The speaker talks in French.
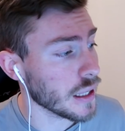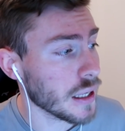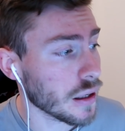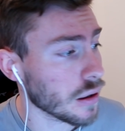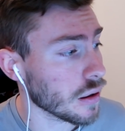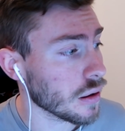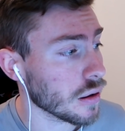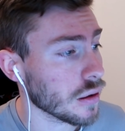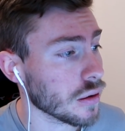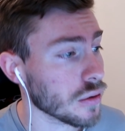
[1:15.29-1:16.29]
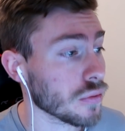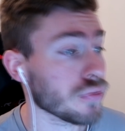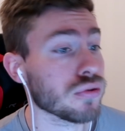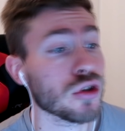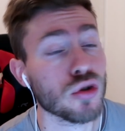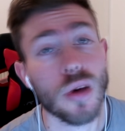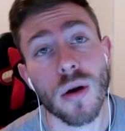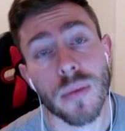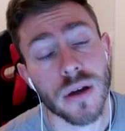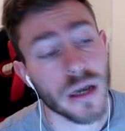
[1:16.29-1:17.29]
Et euh, c'est
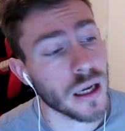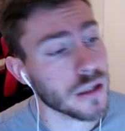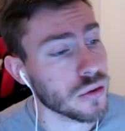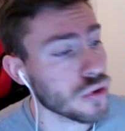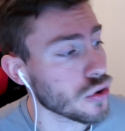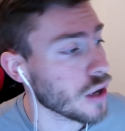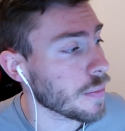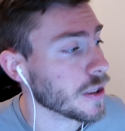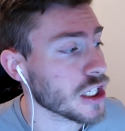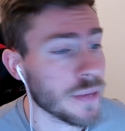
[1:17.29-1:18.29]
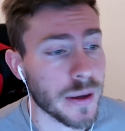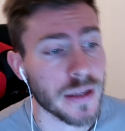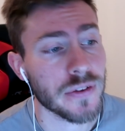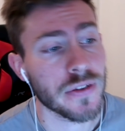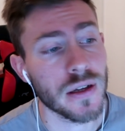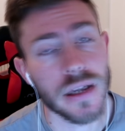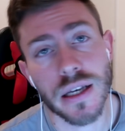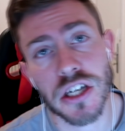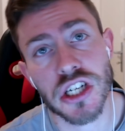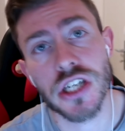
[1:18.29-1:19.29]
sûrement le meilleur gardien du jeu. Après, j'ai pas testé les
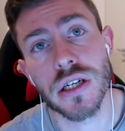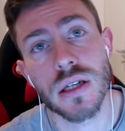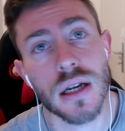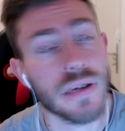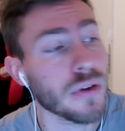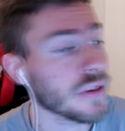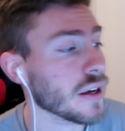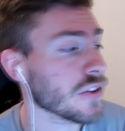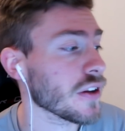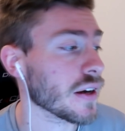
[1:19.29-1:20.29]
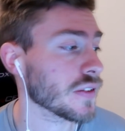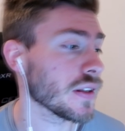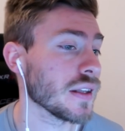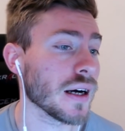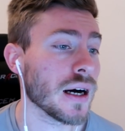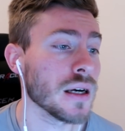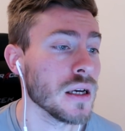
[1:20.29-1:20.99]
Yashin, les Van der Sar, etc.